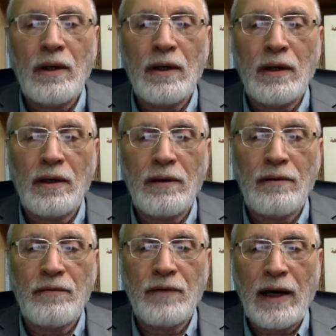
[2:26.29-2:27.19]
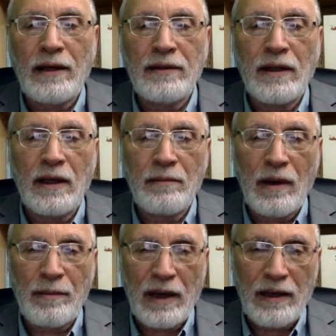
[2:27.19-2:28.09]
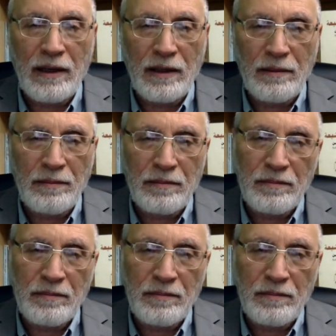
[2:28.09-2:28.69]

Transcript: آه، في عهد الإمام علي